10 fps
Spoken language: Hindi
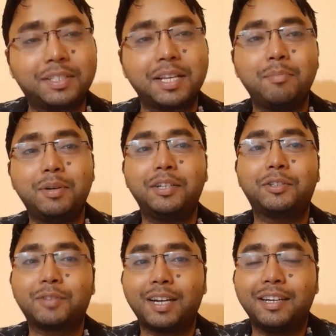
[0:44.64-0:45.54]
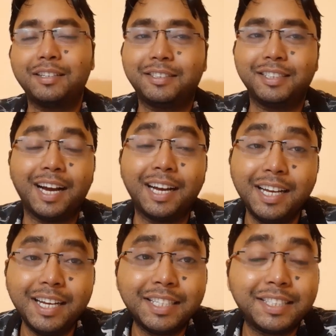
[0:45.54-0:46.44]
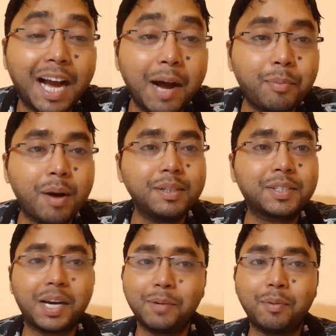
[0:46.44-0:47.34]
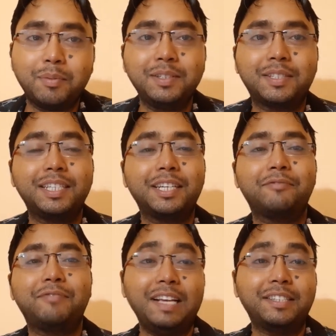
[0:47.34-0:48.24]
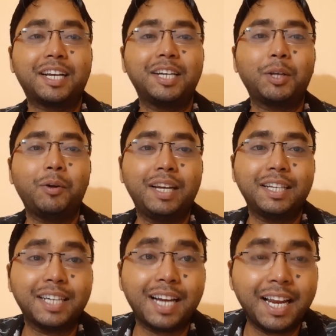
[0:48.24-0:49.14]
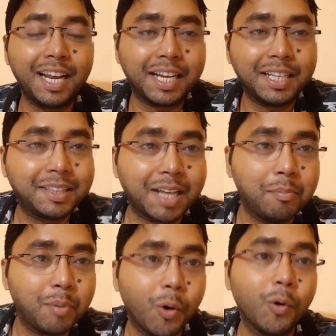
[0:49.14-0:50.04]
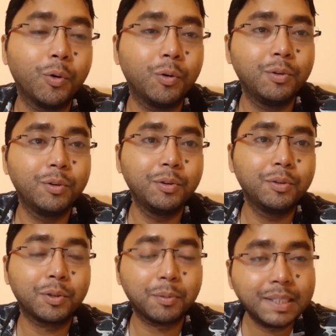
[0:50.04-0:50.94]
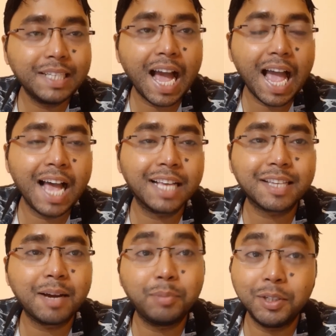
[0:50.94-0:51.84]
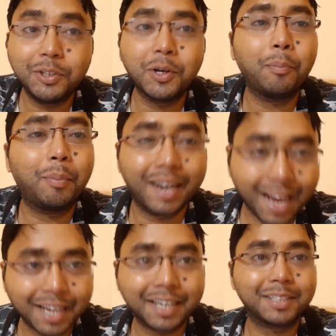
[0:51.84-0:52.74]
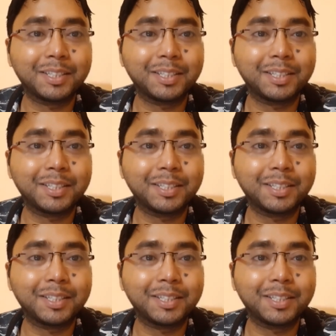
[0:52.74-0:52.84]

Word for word: से भिड़ चुके हैं जी हाँ जहाँ पावर स्टार पवन सिंह के फैंस कहते हुए नजर आ रहे कि दम हो तो भैया ऐसा वीडियो बना कर